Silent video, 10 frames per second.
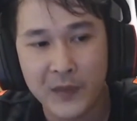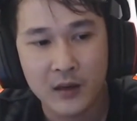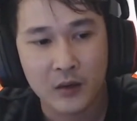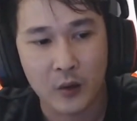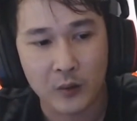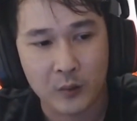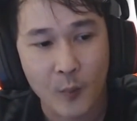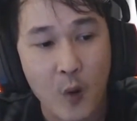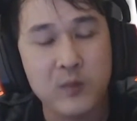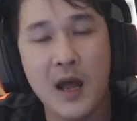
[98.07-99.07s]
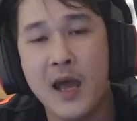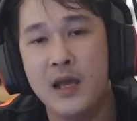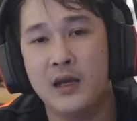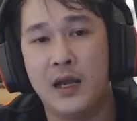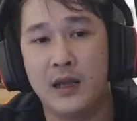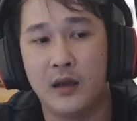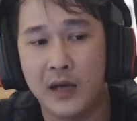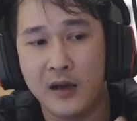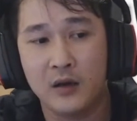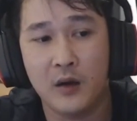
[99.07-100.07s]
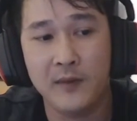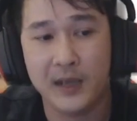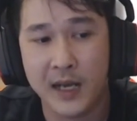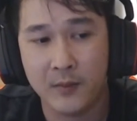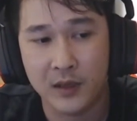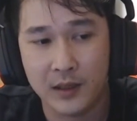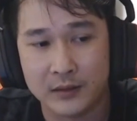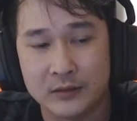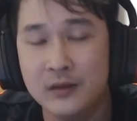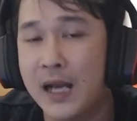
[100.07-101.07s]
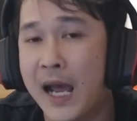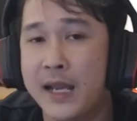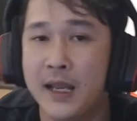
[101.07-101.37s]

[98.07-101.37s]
còn 4D á, là hồi nãy có nói với anh em á, là tương lai